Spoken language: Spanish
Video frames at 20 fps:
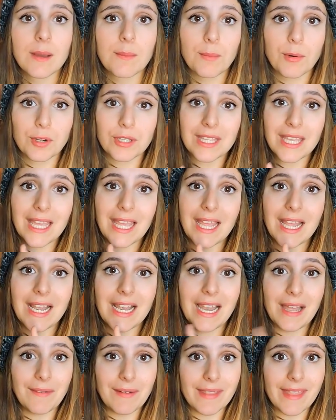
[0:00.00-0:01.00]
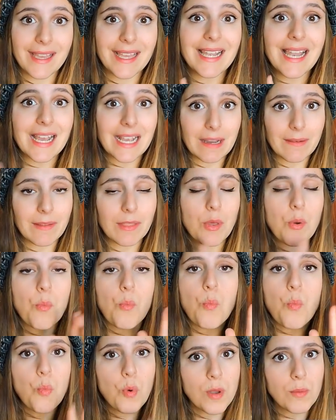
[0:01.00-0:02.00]
porque la verdad que el acabado es
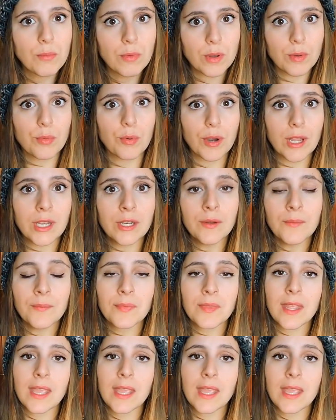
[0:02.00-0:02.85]
muy muy bueno.